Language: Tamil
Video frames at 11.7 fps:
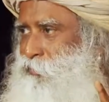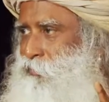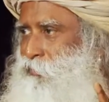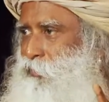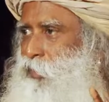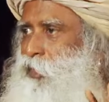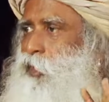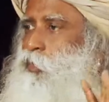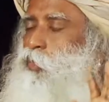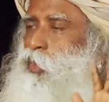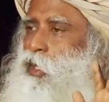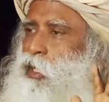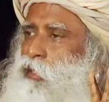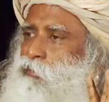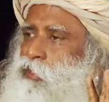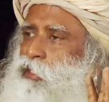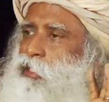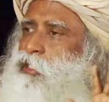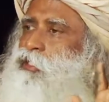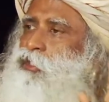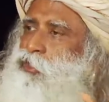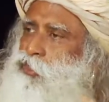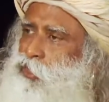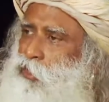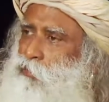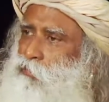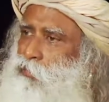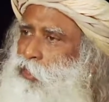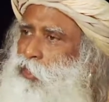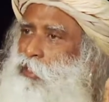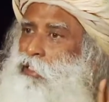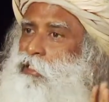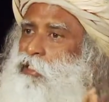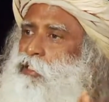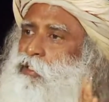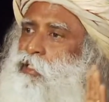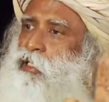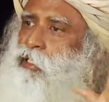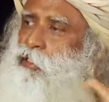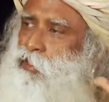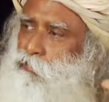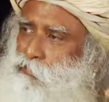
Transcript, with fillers: எப்படியும் கனவு தான் ஒரு நிலையில் இது ஒரு கனவு இது சார்புடையது